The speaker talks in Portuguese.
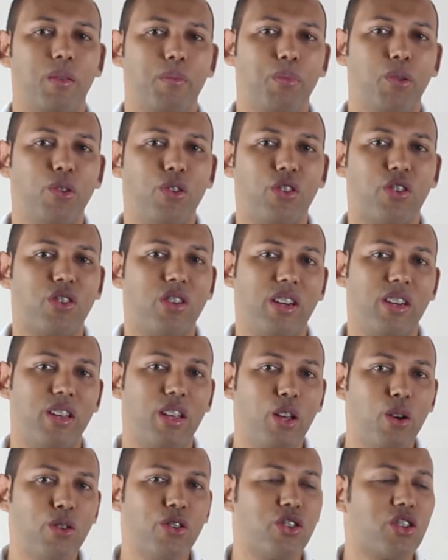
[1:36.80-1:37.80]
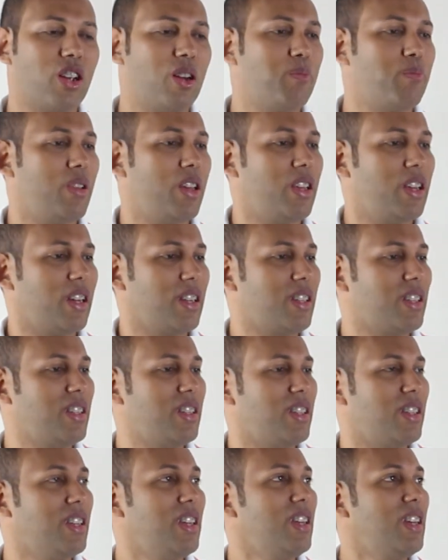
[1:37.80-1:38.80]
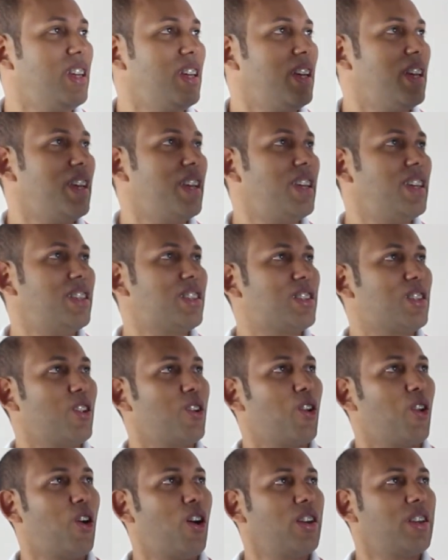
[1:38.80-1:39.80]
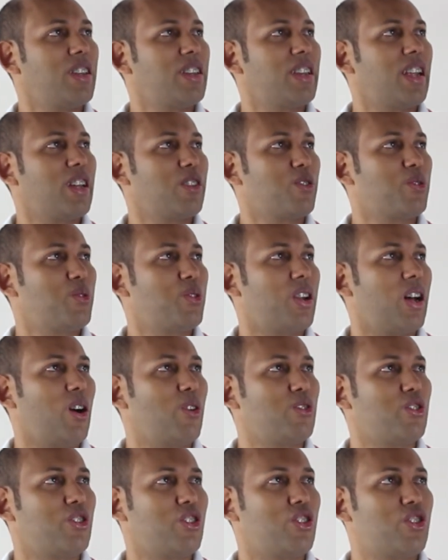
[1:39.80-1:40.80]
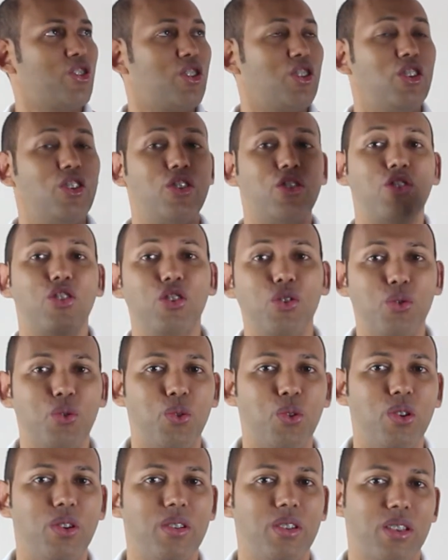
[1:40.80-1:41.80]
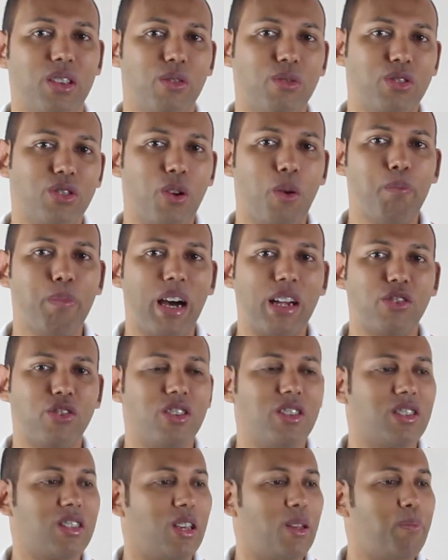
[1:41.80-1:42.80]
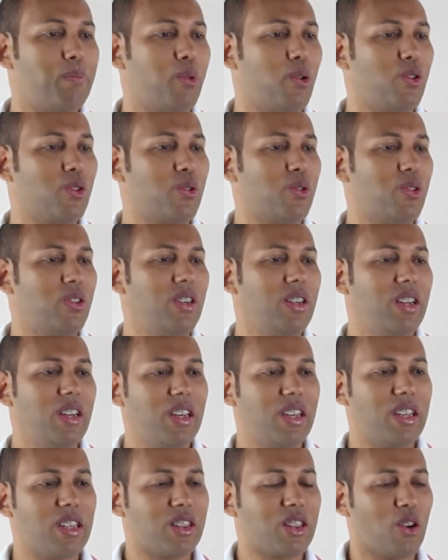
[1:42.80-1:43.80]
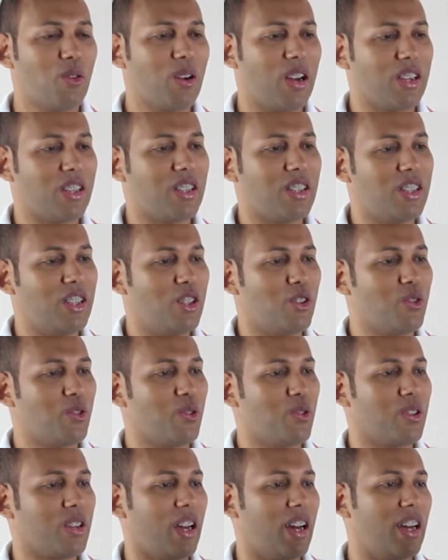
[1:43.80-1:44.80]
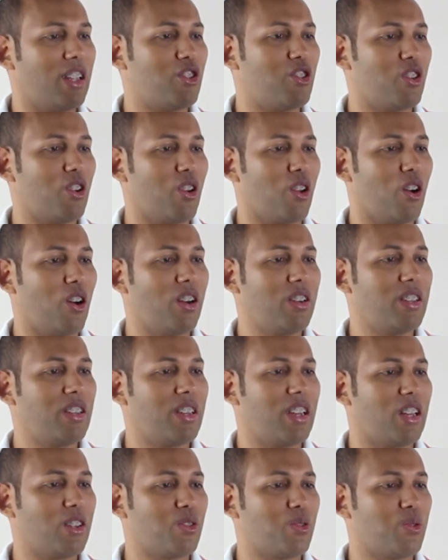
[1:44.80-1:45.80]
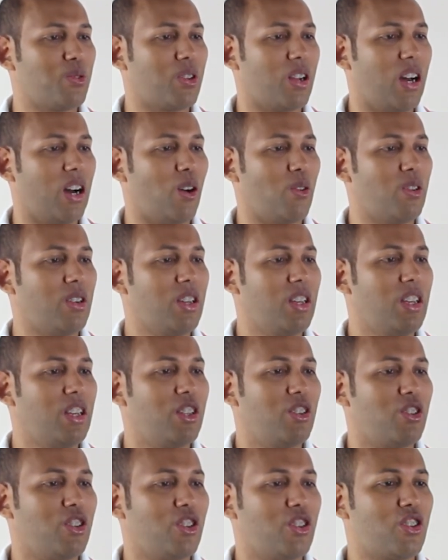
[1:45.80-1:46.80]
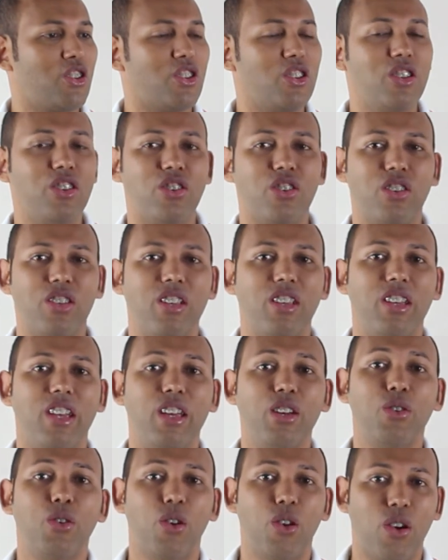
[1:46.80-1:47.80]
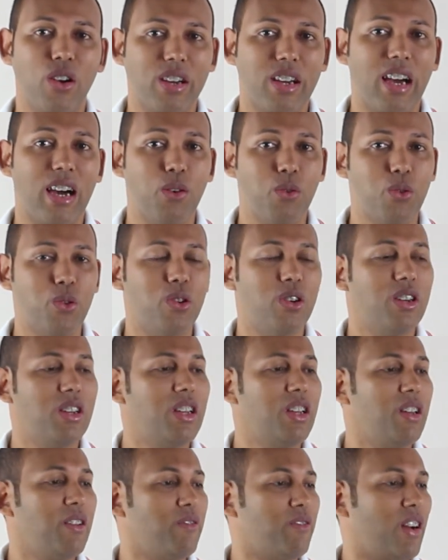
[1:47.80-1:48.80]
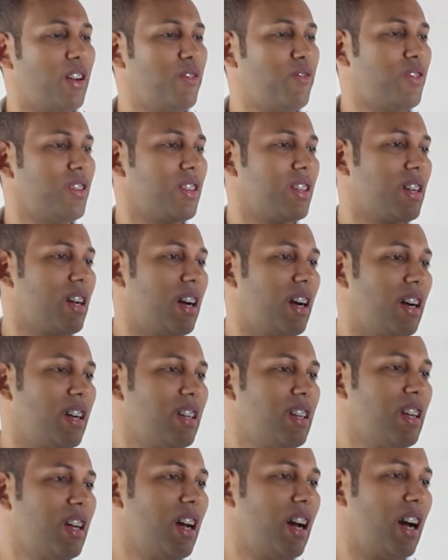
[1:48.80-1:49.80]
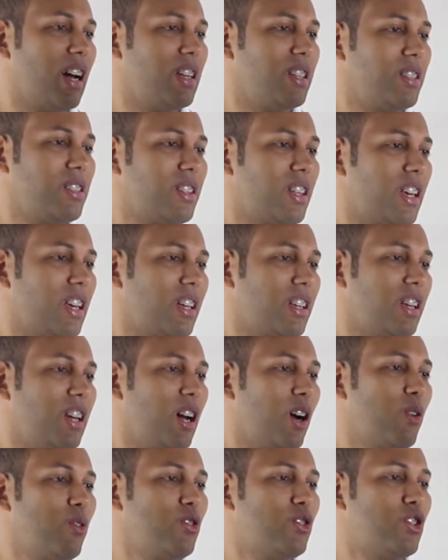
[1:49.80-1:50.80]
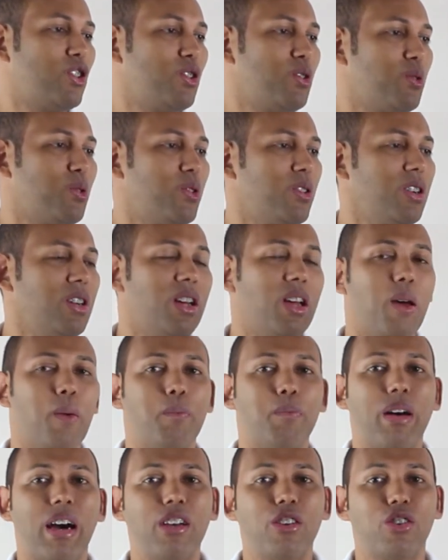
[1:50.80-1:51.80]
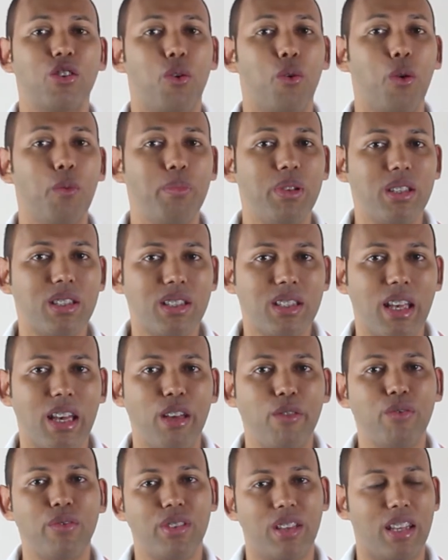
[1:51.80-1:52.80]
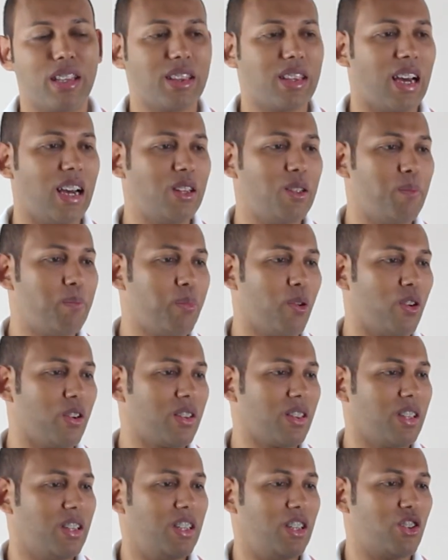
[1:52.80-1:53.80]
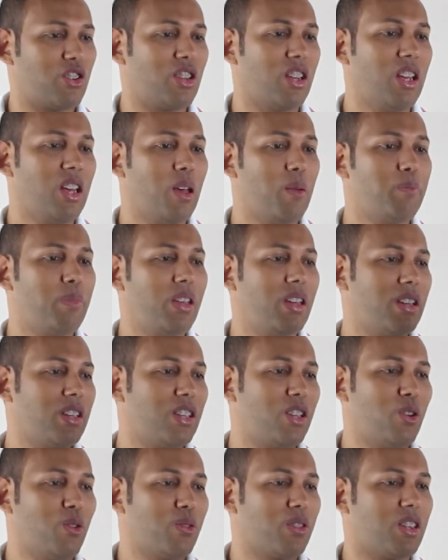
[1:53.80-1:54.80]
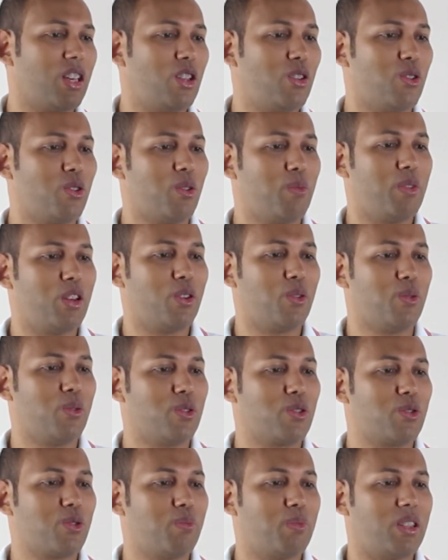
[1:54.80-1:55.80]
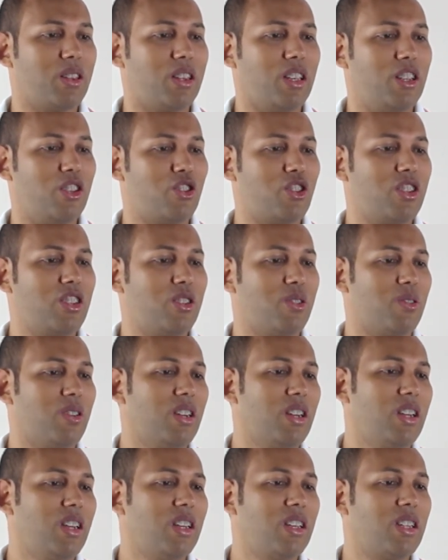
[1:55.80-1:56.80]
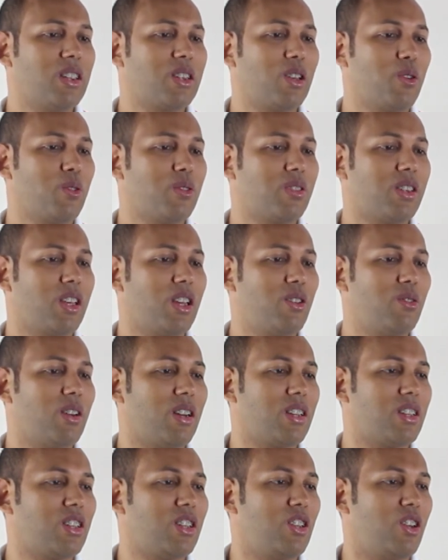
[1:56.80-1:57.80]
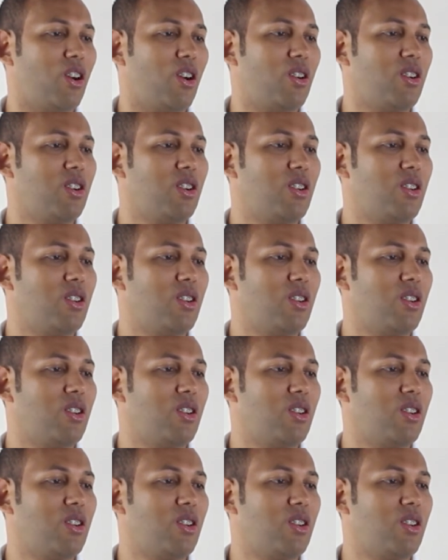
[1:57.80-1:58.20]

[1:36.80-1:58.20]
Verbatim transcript: Poxa, eu chamei aqui esse log natural de x de u. Então, se eu batizei por u, então aqui no lugar de log natural de x, irei colocar u. Vai ficar a integral de u, mas observe um detalhe importante Bem aqui eu tenho o número 1 subtendido, então eu tenho aqui, ó,